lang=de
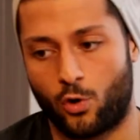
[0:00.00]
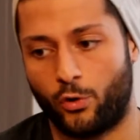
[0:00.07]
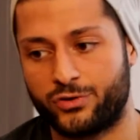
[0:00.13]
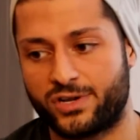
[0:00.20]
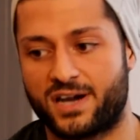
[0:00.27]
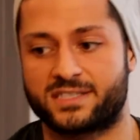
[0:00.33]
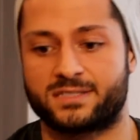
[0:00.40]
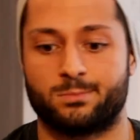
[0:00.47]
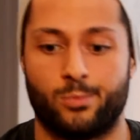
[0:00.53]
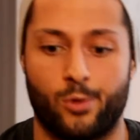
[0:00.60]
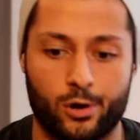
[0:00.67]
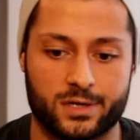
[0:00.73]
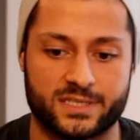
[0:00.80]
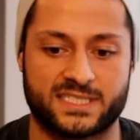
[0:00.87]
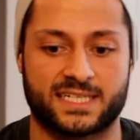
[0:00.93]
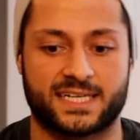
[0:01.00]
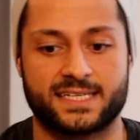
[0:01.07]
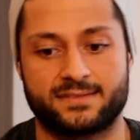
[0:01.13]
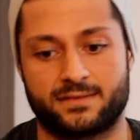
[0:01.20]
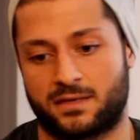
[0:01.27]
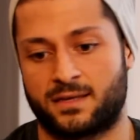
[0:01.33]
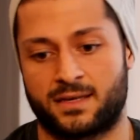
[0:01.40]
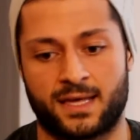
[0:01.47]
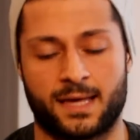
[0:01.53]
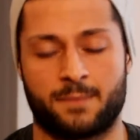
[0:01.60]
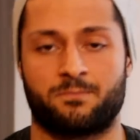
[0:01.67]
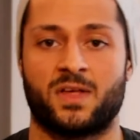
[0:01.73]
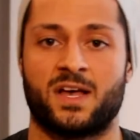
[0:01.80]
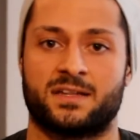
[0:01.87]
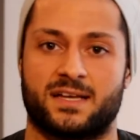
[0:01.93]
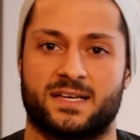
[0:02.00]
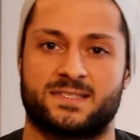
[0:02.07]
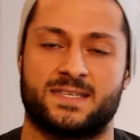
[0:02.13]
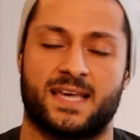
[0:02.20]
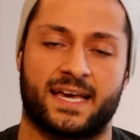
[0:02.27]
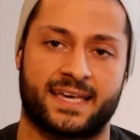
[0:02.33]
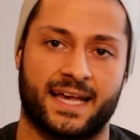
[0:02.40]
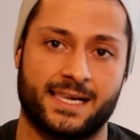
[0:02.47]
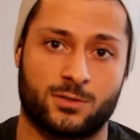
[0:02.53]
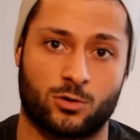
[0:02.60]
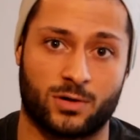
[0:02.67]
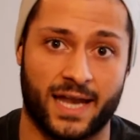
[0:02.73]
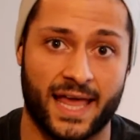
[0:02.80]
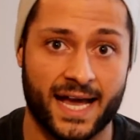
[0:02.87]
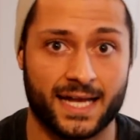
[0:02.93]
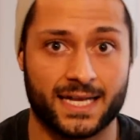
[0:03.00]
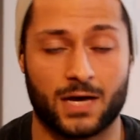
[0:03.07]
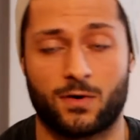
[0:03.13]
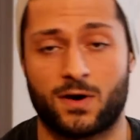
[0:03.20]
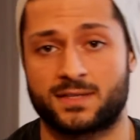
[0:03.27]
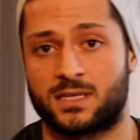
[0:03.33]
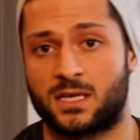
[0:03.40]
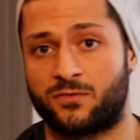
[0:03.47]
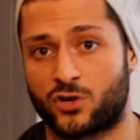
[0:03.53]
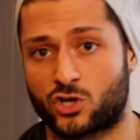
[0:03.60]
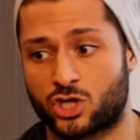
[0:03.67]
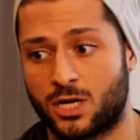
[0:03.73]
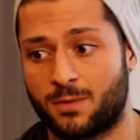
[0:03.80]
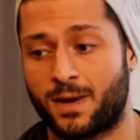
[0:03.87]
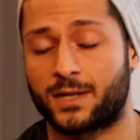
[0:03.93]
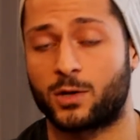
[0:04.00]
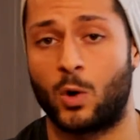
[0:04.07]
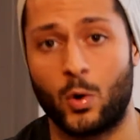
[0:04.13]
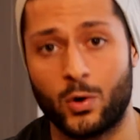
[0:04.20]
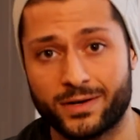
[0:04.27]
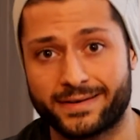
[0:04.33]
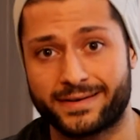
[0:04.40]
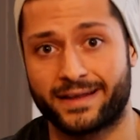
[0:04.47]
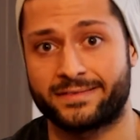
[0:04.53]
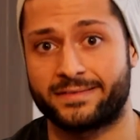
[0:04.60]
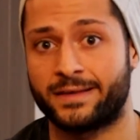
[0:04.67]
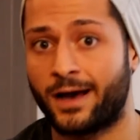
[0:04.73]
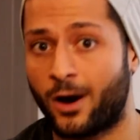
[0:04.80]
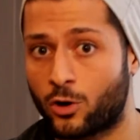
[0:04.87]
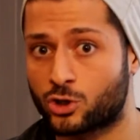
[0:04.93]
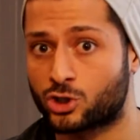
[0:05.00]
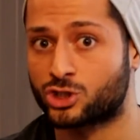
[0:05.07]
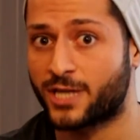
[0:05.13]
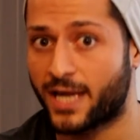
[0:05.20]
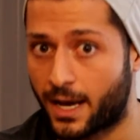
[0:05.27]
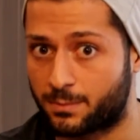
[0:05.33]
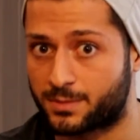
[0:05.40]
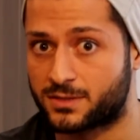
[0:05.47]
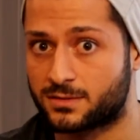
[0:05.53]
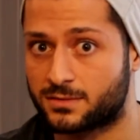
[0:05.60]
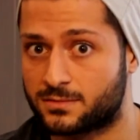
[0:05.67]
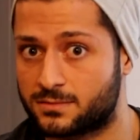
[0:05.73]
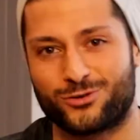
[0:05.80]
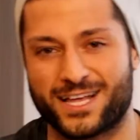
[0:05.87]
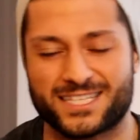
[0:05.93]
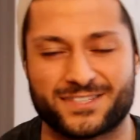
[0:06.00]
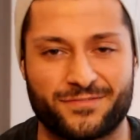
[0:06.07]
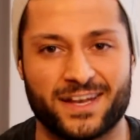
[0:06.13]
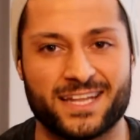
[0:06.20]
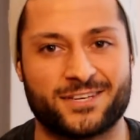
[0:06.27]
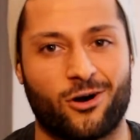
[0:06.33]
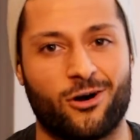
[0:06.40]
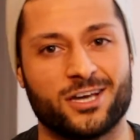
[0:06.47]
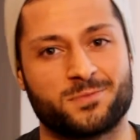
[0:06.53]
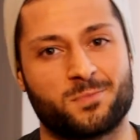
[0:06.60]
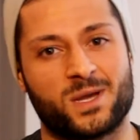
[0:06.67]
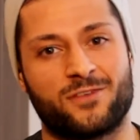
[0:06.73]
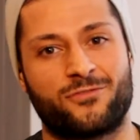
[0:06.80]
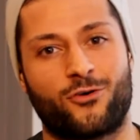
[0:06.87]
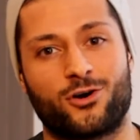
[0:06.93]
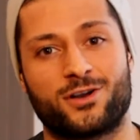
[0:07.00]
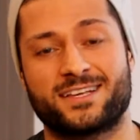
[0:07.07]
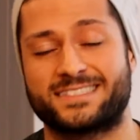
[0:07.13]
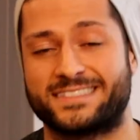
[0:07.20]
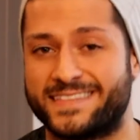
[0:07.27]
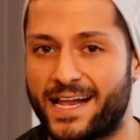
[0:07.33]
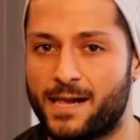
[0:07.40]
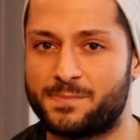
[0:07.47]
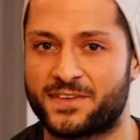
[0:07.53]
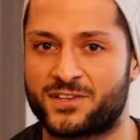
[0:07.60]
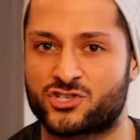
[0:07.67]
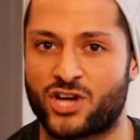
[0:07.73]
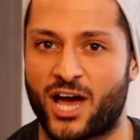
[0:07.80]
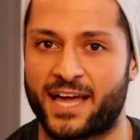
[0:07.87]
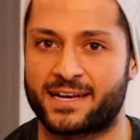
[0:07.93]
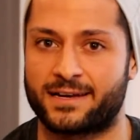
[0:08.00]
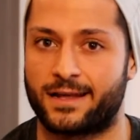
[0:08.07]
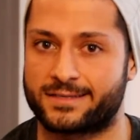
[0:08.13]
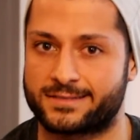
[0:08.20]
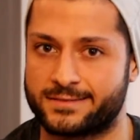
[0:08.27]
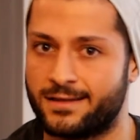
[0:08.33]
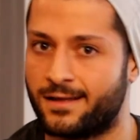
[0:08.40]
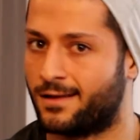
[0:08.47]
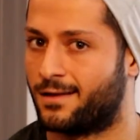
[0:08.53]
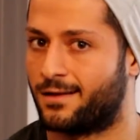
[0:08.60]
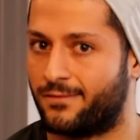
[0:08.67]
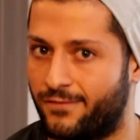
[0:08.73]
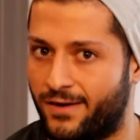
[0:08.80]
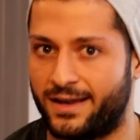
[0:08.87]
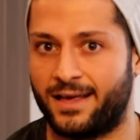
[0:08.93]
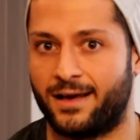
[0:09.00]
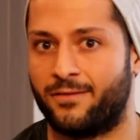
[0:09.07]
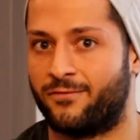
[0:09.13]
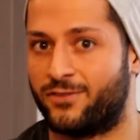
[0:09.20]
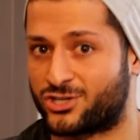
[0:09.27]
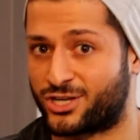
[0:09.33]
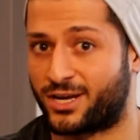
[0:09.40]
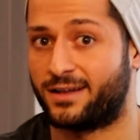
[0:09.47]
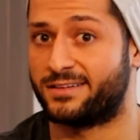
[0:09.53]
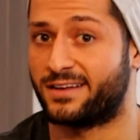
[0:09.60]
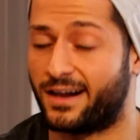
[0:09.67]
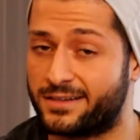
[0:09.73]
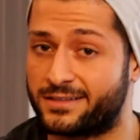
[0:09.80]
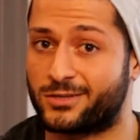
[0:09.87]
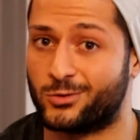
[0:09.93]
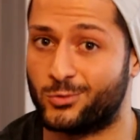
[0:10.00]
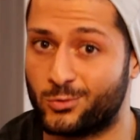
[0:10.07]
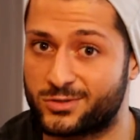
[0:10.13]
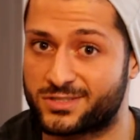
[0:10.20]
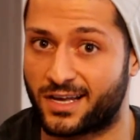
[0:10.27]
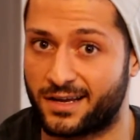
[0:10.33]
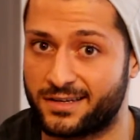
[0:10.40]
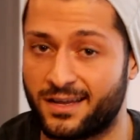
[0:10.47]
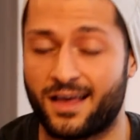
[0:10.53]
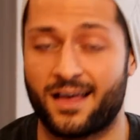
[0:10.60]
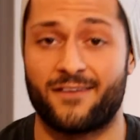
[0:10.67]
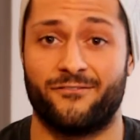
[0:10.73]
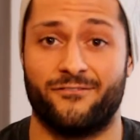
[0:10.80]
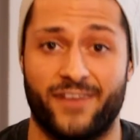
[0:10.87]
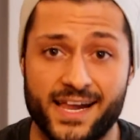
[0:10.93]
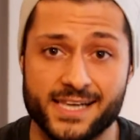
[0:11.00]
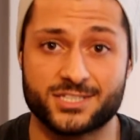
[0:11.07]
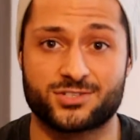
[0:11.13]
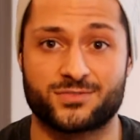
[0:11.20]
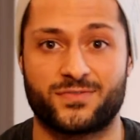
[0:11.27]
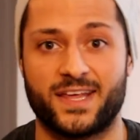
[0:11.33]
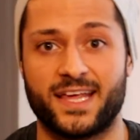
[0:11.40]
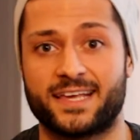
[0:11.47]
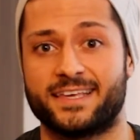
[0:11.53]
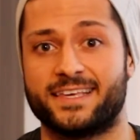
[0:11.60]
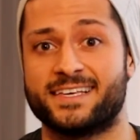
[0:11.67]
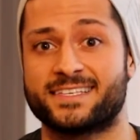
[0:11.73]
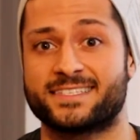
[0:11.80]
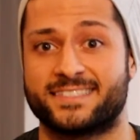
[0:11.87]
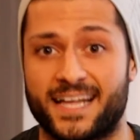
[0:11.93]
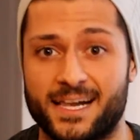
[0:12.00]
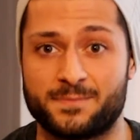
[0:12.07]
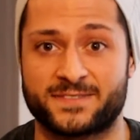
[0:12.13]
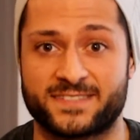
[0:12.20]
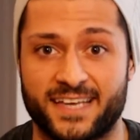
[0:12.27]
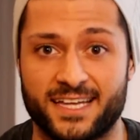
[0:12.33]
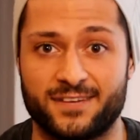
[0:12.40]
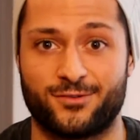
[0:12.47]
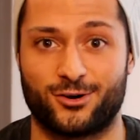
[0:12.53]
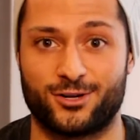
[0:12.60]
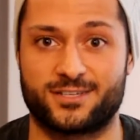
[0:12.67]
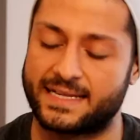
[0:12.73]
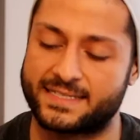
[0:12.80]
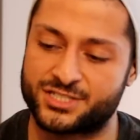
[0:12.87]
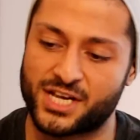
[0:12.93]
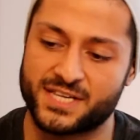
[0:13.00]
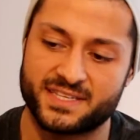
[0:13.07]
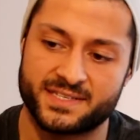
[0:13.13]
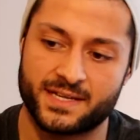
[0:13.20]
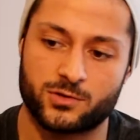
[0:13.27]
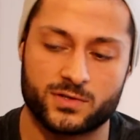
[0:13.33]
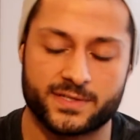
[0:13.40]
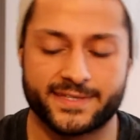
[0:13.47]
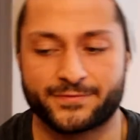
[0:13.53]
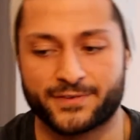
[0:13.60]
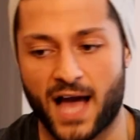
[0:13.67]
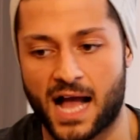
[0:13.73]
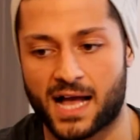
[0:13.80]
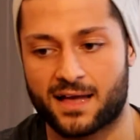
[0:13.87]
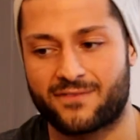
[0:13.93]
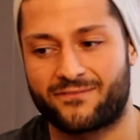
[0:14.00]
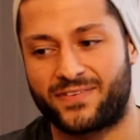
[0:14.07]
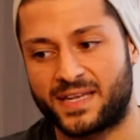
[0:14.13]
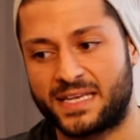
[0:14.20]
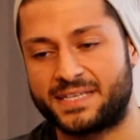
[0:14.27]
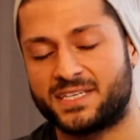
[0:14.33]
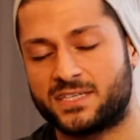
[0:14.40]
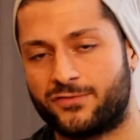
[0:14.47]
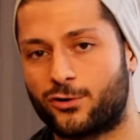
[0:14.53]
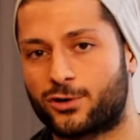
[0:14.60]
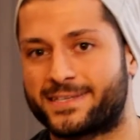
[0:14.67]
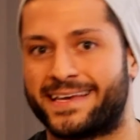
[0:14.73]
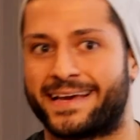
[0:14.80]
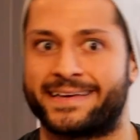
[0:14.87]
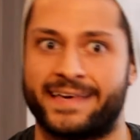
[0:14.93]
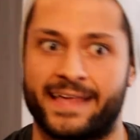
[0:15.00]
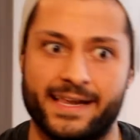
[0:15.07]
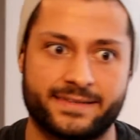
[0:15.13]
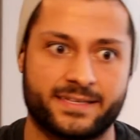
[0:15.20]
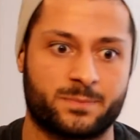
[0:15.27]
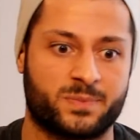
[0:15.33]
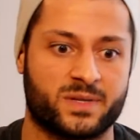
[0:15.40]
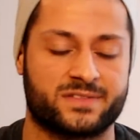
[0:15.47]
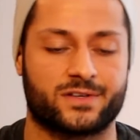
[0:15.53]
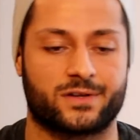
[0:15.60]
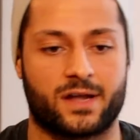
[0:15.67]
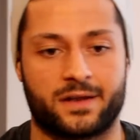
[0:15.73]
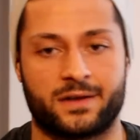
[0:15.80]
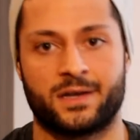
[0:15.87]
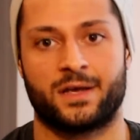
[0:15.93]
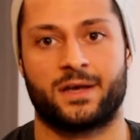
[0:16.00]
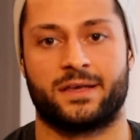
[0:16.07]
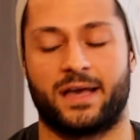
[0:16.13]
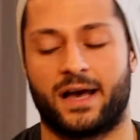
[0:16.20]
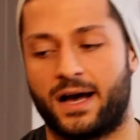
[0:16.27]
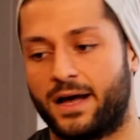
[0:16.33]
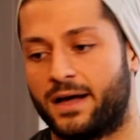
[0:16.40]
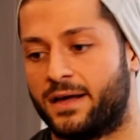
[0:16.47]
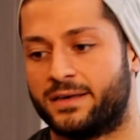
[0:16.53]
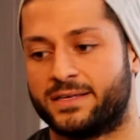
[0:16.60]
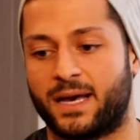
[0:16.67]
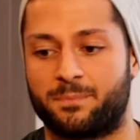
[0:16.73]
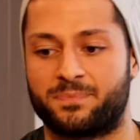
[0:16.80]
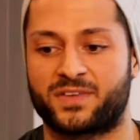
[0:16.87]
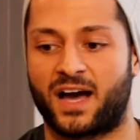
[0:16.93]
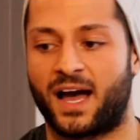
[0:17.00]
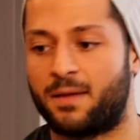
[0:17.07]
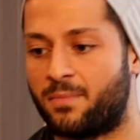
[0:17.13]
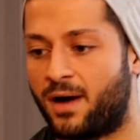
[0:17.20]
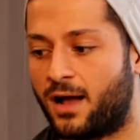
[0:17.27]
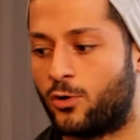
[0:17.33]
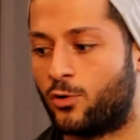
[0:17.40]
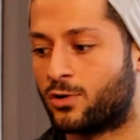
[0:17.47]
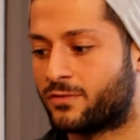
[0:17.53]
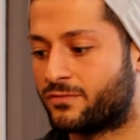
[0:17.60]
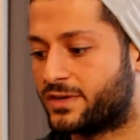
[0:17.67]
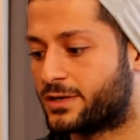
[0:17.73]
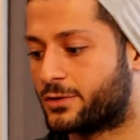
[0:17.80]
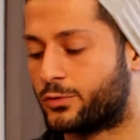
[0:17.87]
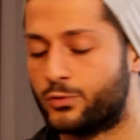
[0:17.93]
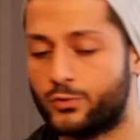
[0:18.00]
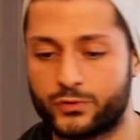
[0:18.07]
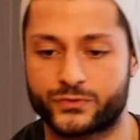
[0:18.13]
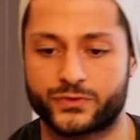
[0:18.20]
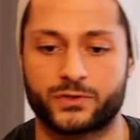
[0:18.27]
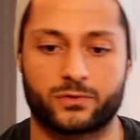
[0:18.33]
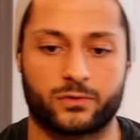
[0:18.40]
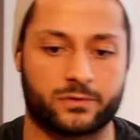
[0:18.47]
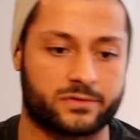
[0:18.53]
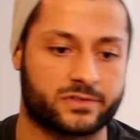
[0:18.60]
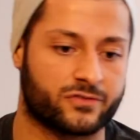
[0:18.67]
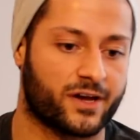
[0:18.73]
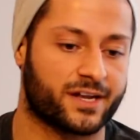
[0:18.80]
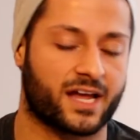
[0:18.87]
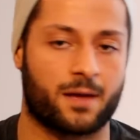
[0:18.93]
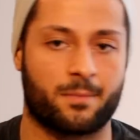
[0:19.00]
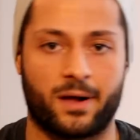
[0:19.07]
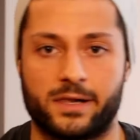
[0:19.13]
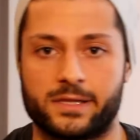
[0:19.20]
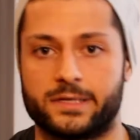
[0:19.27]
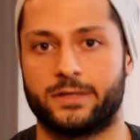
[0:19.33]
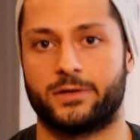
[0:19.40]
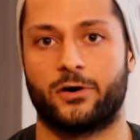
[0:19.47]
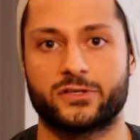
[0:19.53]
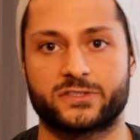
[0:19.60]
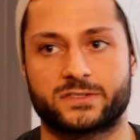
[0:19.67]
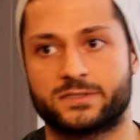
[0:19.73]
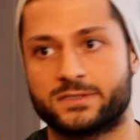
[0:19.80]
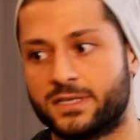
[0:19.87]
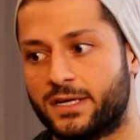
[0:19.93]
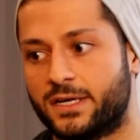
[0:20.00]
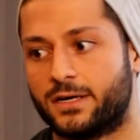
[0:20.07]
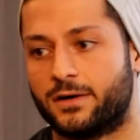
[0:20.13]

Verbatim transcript: und als mögliche Risiken eben, dass die Erkältung länger dauert, sich verschlimmert und dass ihr auch sterbt. Und jetzt will ich euch, meine Freunde, selbst entscheiden lassen, weil ihr wahrscheinlich alt genug seid, welchen Weg ihr selbst gehen wollt. Jetzt stellt sich natürlich die Frage, wenn ich nicht wirklich erkältet bin, sondern ja, ich habe dreimal irgendwie gehustet und zwei, dreimal genossen